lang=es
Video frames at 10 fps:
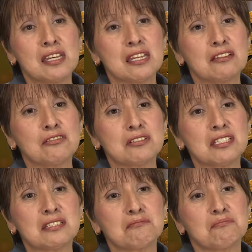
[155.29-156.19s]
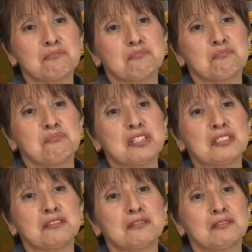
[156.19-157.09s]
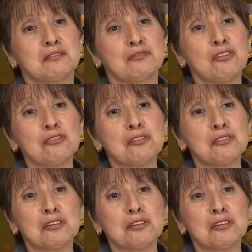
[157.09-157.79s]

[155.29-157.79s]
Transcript: entonces pues todo,